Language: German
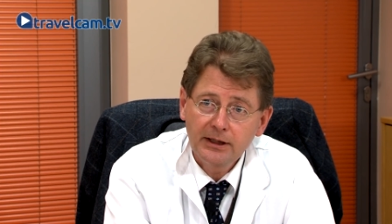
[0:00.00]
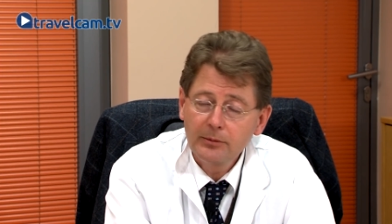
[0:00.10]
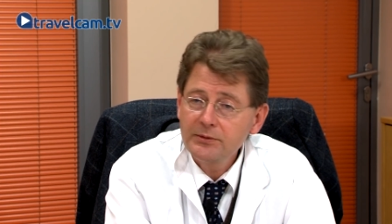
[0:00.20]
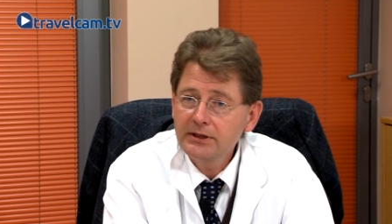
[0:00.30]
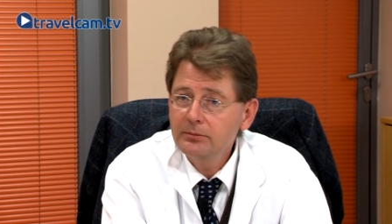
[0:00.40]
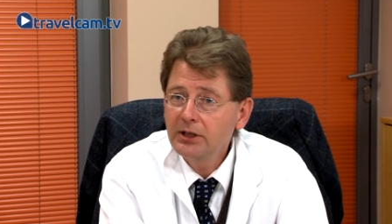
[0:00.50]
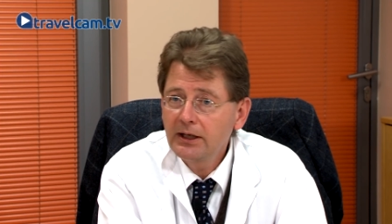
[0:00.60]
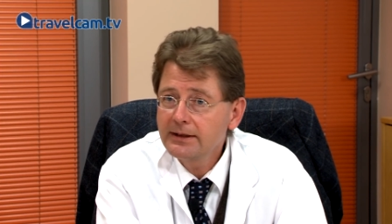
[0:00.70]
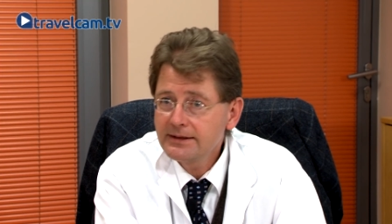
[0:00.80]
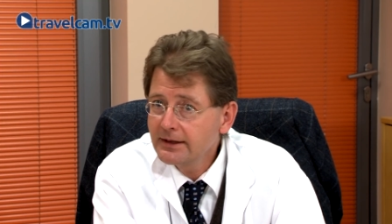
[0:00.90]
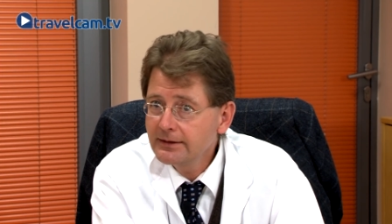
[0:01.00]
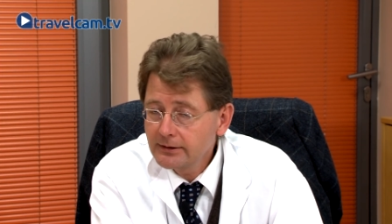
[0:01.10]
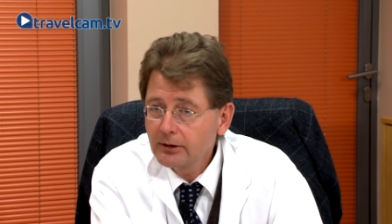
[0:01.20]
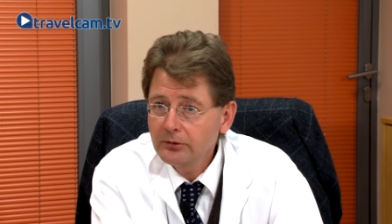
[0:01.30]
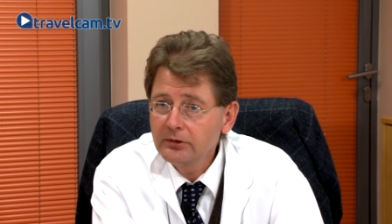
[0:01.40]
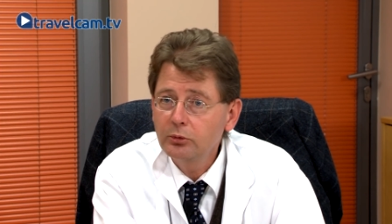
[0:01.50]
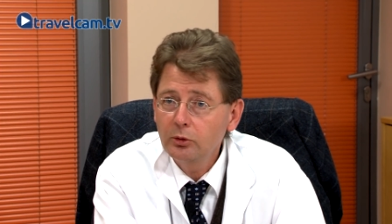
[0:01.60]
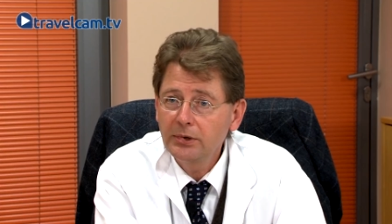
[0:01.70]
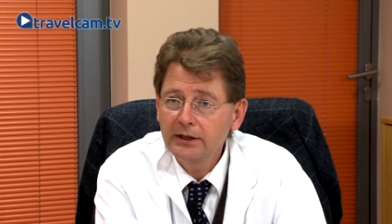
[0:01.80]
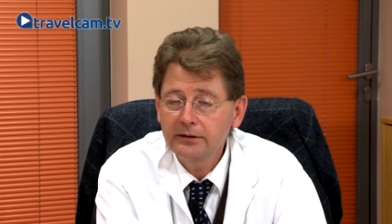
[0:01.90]
Da haben Sie ein paar 10.000
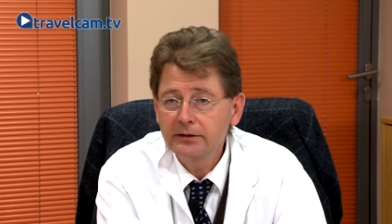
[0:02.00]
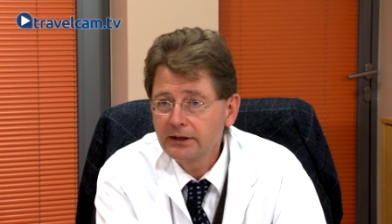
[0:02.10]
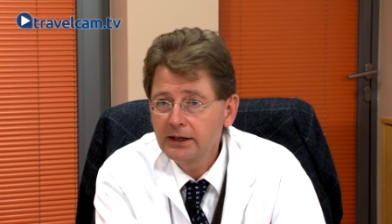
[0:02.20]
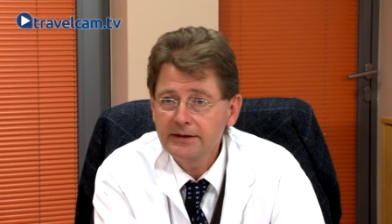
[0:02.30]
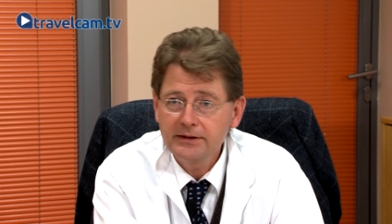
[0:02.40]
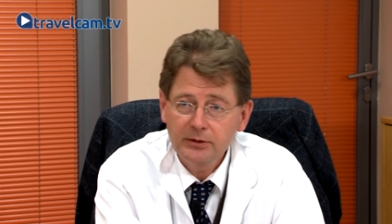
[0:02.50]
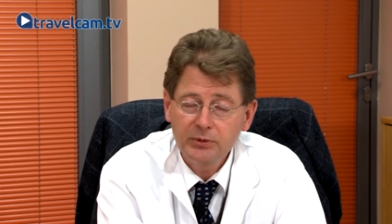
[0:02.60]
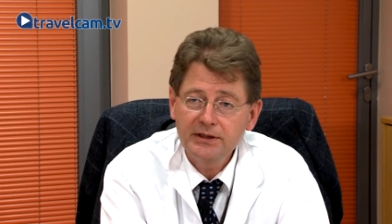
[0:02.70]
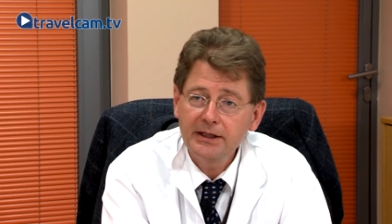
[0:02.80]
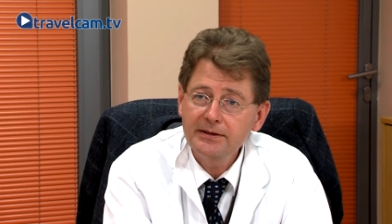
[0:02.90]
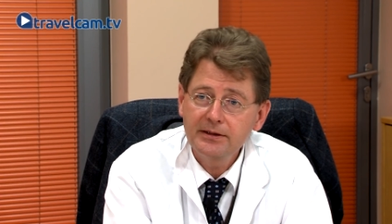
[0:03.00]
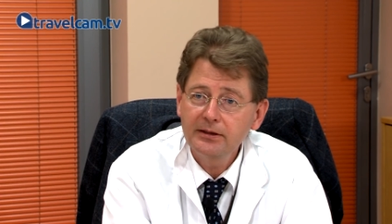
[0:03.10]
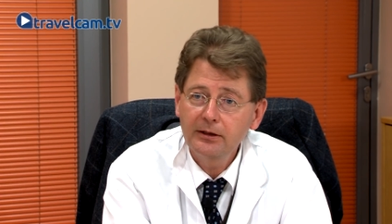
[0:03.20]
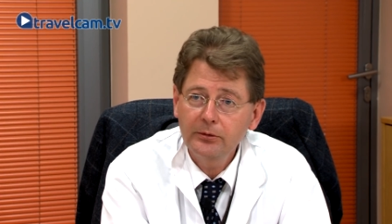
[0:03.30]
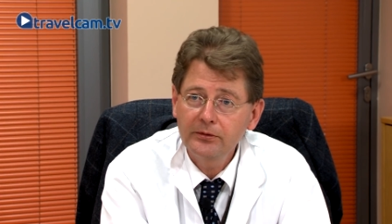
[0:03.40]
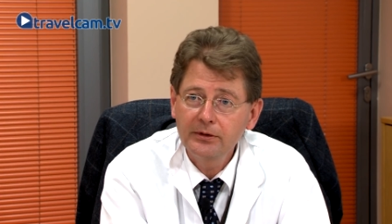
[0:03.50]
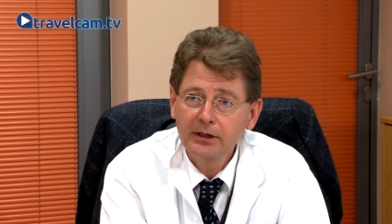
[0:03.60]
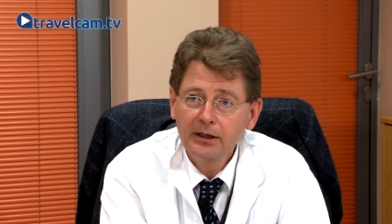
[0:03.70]
Probanden, 30.000 bis 60.000.